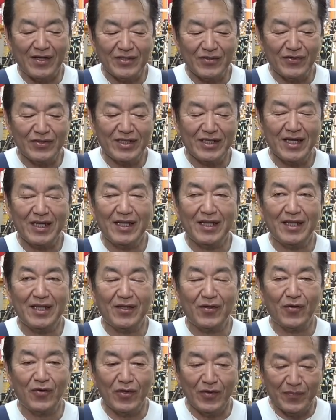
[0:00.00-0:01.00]
そして
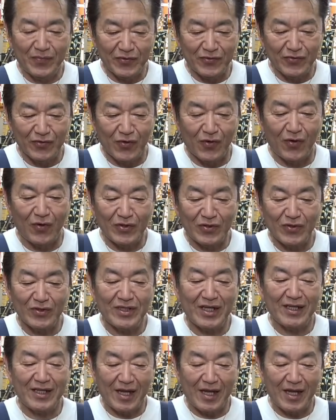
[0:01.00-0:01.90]
トリプル O、そして